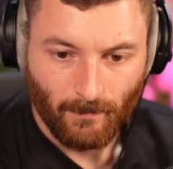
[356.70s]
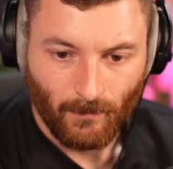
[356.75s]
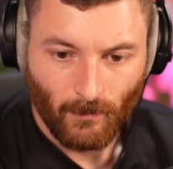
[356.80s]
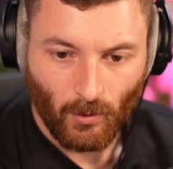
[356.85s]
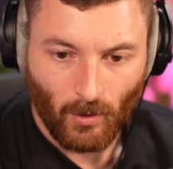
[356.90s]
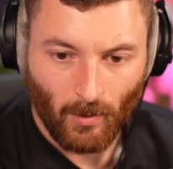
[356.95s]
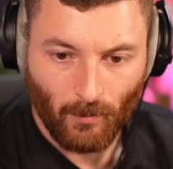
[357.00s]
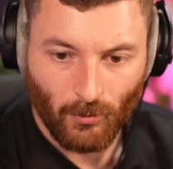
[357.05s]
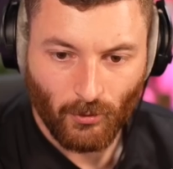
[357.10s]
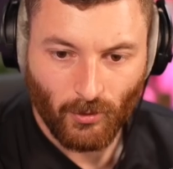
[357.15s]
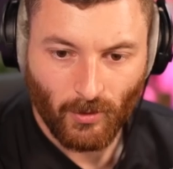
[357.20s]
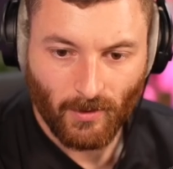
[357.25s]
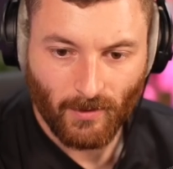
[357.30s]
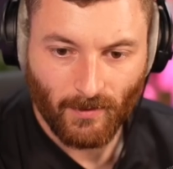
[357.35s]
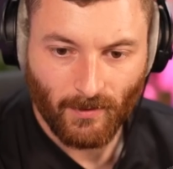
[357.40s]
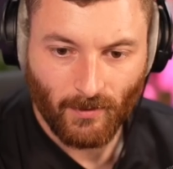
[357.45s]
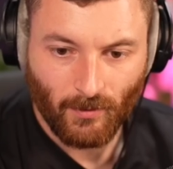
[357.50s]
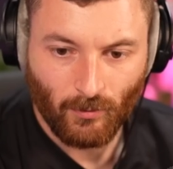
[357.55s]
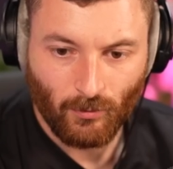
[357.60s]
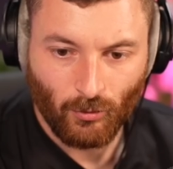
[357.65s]
t'auras besoin
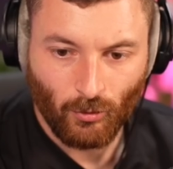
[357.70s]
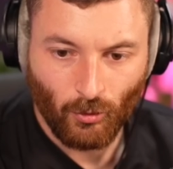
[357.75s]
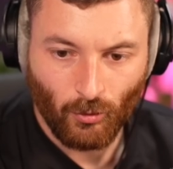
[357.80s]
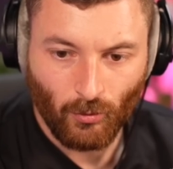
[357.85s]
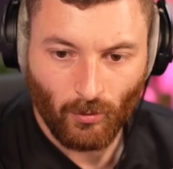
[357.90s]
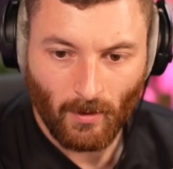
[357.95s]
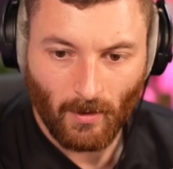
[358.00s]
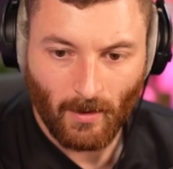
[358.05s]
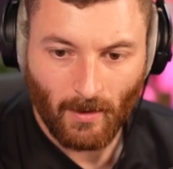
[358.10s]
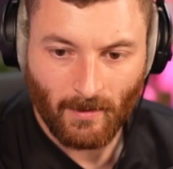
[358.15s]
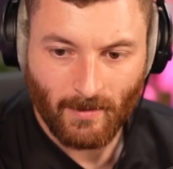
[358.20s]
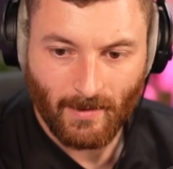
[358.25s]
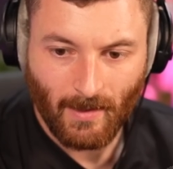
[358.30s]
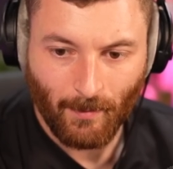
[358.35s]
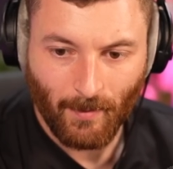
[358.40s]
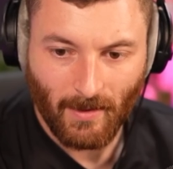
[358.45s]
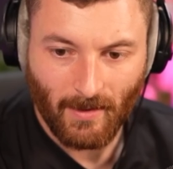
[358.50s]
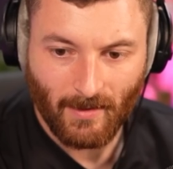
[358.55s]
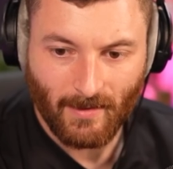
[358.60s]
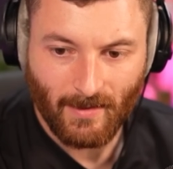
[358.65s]
d'une grue si t'as
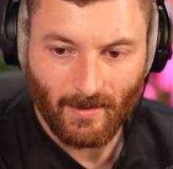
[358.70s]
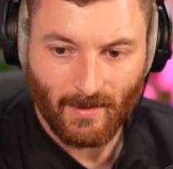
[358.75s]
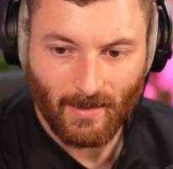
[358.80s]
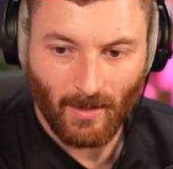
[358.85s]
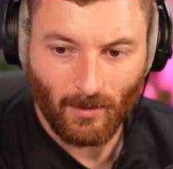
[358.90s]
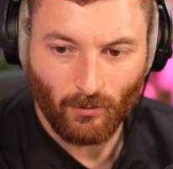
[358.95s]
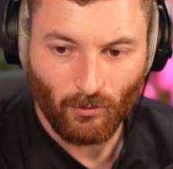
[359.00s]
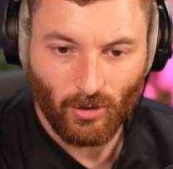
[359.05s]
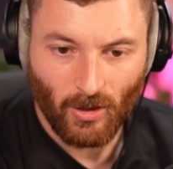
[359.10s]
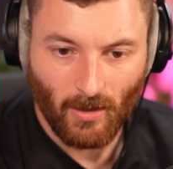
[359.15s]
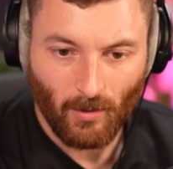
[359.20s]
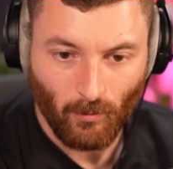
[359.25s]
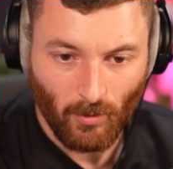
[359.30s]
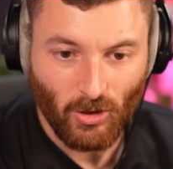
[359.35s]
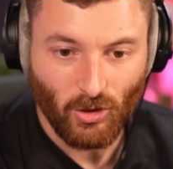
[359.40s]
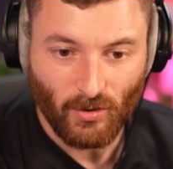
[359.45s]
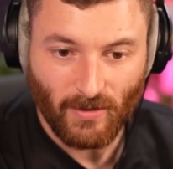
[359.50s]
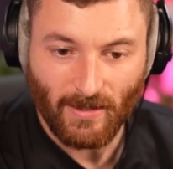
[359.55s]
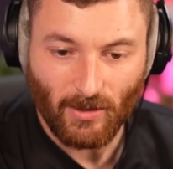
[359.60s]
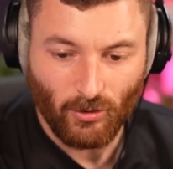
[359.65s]
pas accès direct au jardin. Ouais,
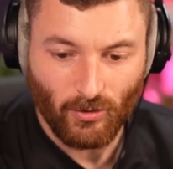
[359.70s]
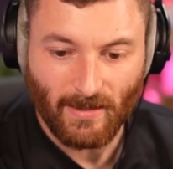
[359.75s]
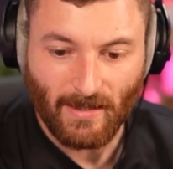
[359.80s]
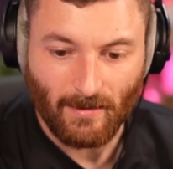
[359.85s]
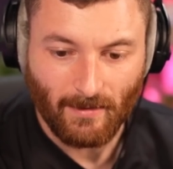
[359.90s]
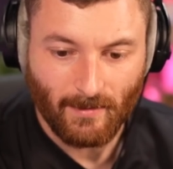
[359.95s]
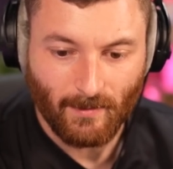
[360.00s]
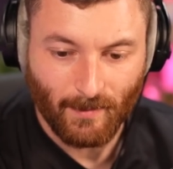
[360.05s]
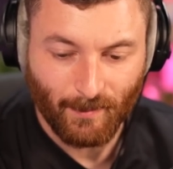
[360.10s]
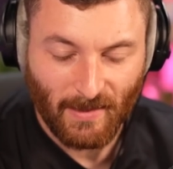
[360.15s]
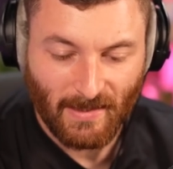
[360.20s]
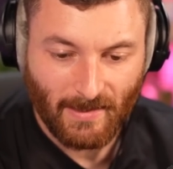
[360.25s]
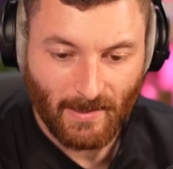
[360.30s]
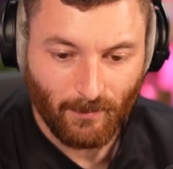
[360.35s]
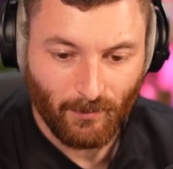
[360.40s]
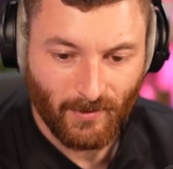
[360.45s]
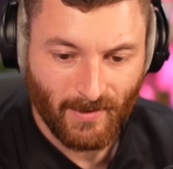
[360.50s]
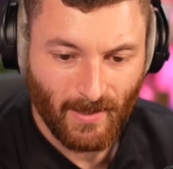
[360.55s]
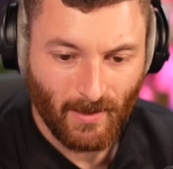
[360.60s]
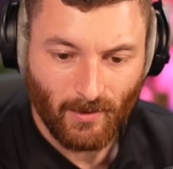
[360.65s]
je sais, je sais, mais
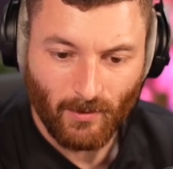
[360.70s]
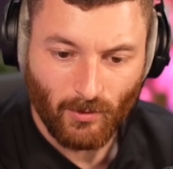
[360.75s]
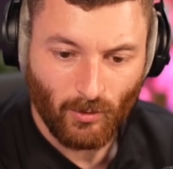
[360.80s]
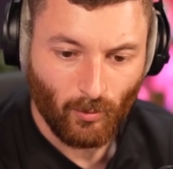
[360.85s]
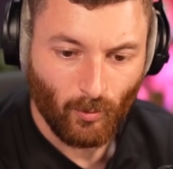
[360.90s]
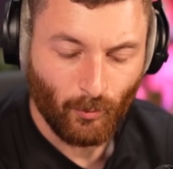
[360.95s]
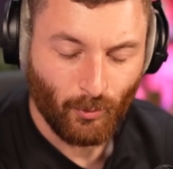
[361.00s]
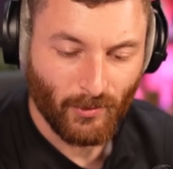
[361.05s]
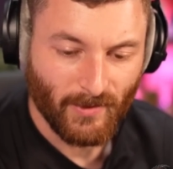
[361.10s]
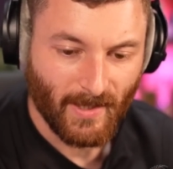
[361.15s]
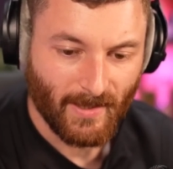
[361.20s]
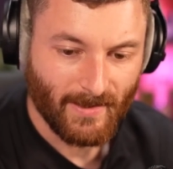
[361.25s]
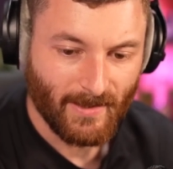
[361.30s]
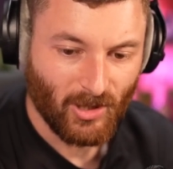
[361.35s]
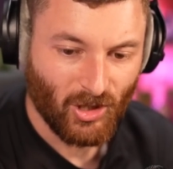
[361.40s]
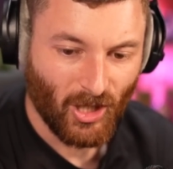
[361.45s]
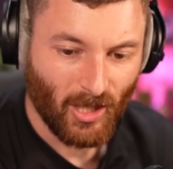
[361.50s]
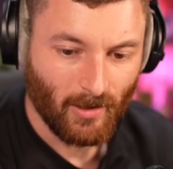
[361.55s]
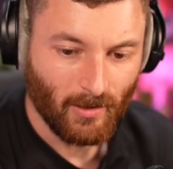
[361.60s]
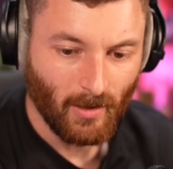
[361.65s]
c'est sûrement pour ça que c'est
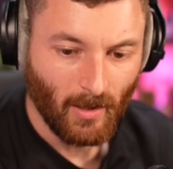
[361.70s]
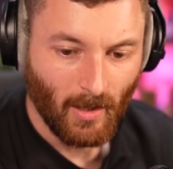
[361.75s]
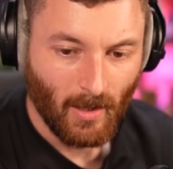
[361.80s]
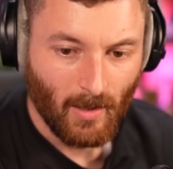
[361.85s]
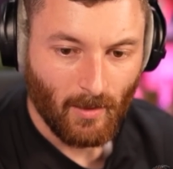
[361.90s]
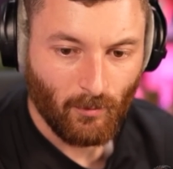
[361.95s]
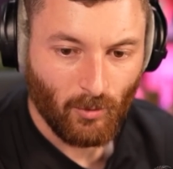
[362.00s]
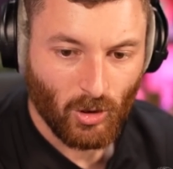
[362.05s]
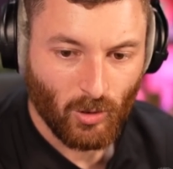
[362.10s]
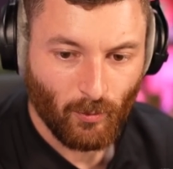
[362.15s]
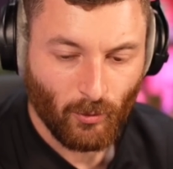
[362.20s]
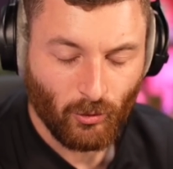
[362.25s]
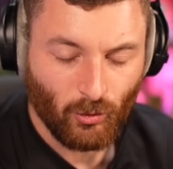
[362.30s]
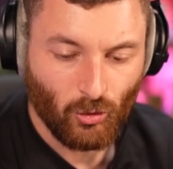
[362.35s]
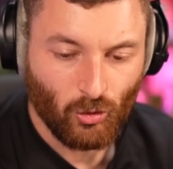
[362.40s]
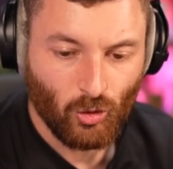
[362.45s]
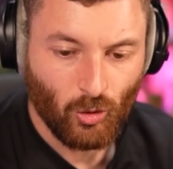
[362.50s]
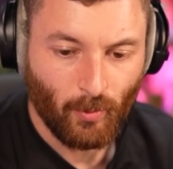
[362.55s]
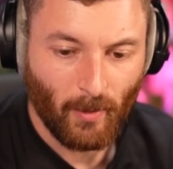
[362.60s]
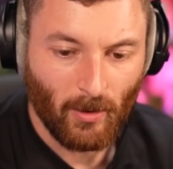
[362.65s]
cher. Hein. Moi, je pense que
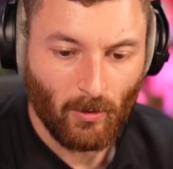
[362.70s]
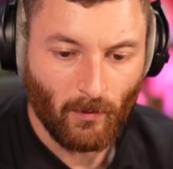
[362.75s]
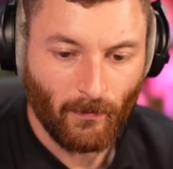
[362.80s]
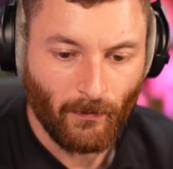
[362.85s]
je suis pas dans le